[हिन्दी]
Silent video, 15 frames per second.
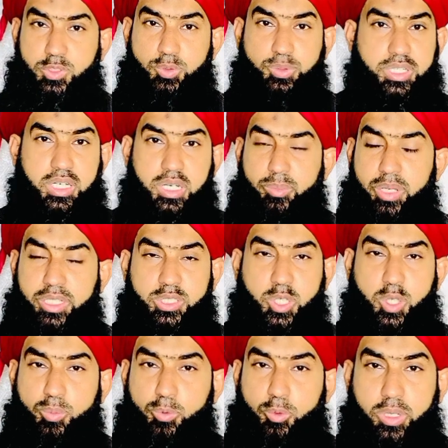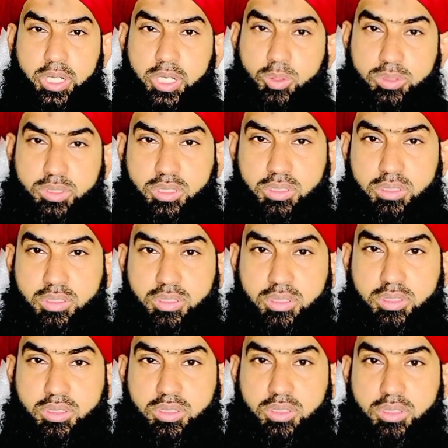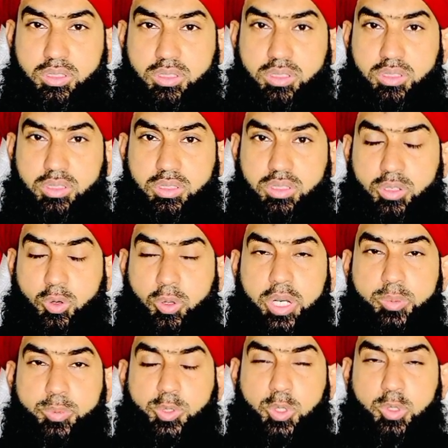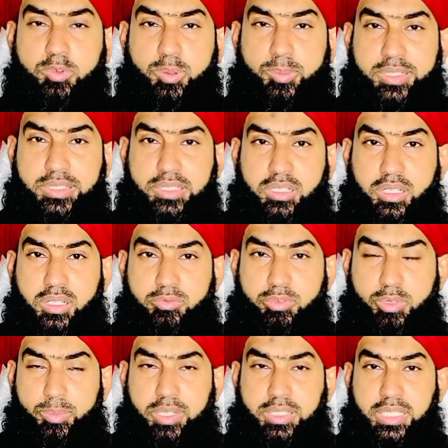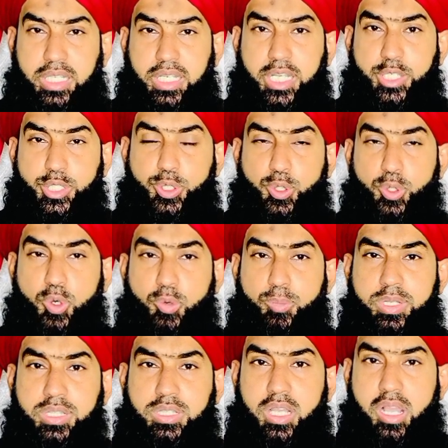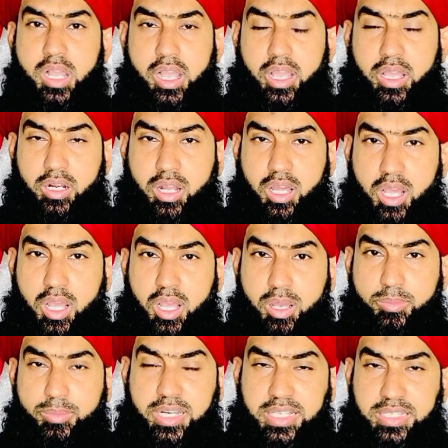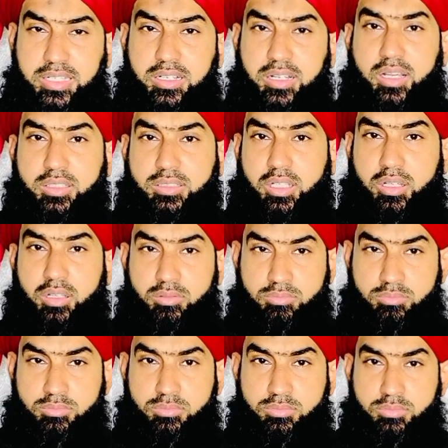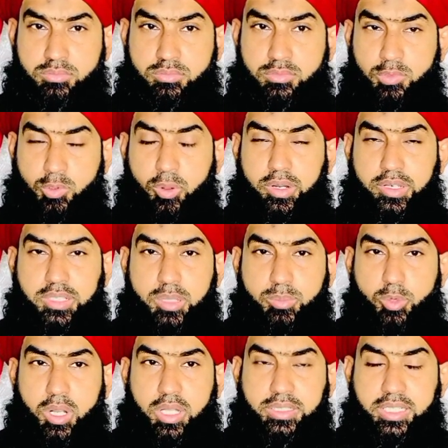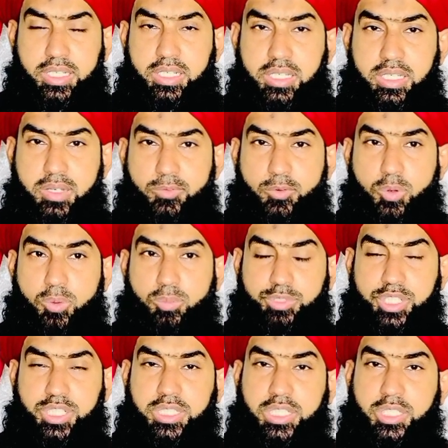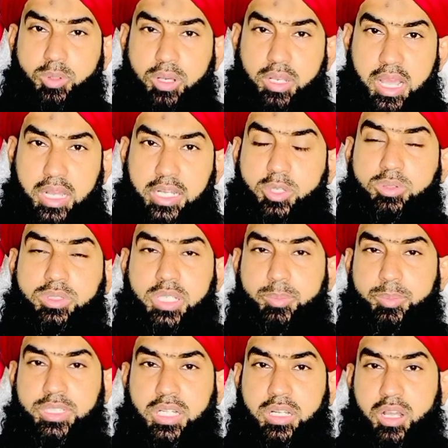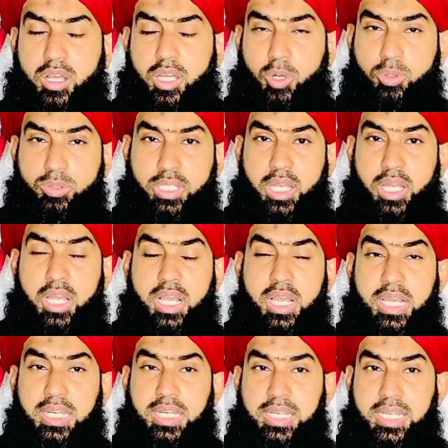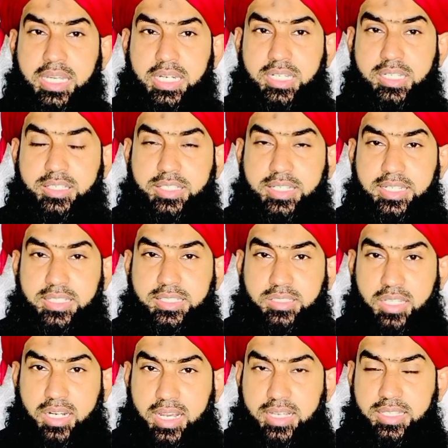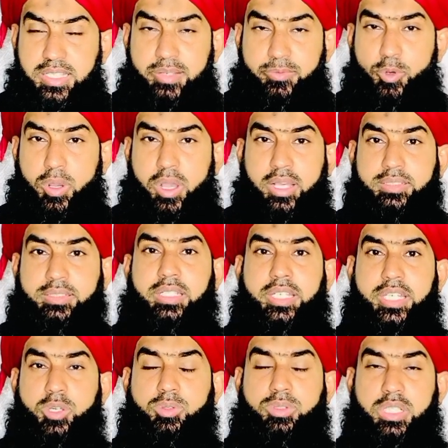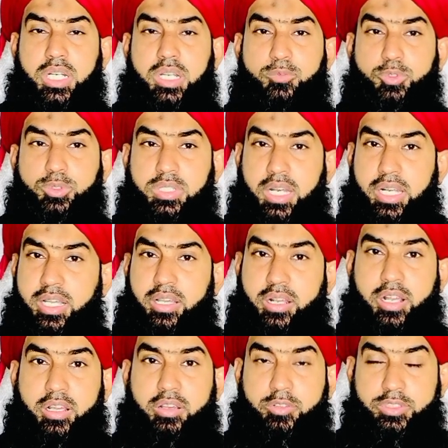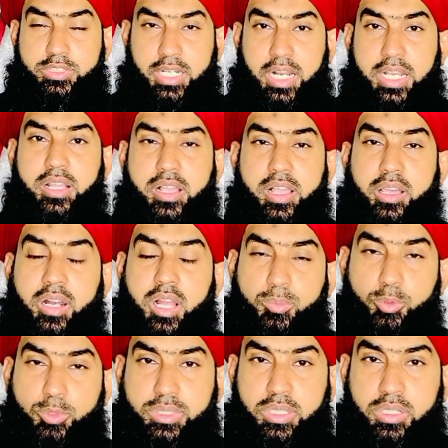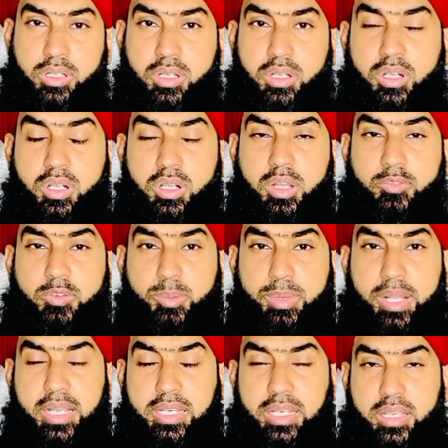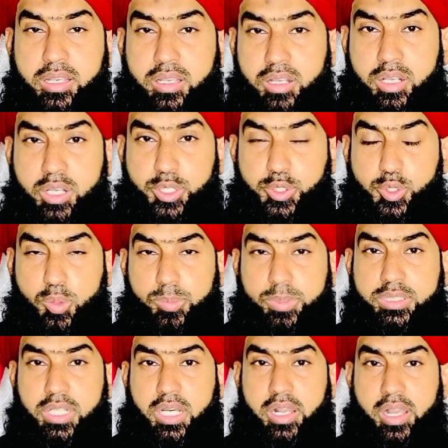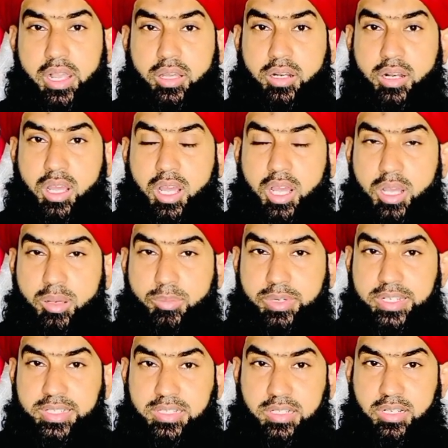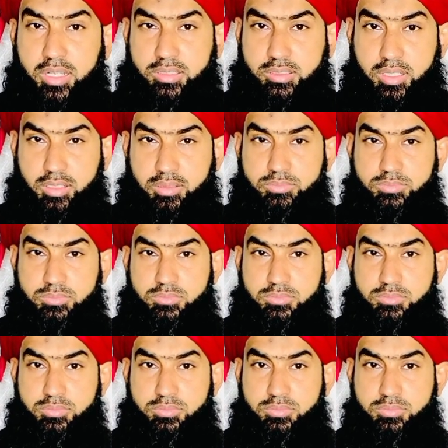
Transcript: उसकी नमाजें कबूल नहीं होती और एक बुजुर्ग फरमाते हैं फरमाते हैं कि जो बंदा हराम रिस्क खाता है और इससे मुराद ये नहीं कि वो चीज़ें तो हलाल ही होती हैं बंदा खा रहा होता है लेकिन जिन जराए से वो हासिल की होती है ना वो जरा हरा जराए हराम होते हैं फरमाया कि जो बंदा हराम रिस्क खाता है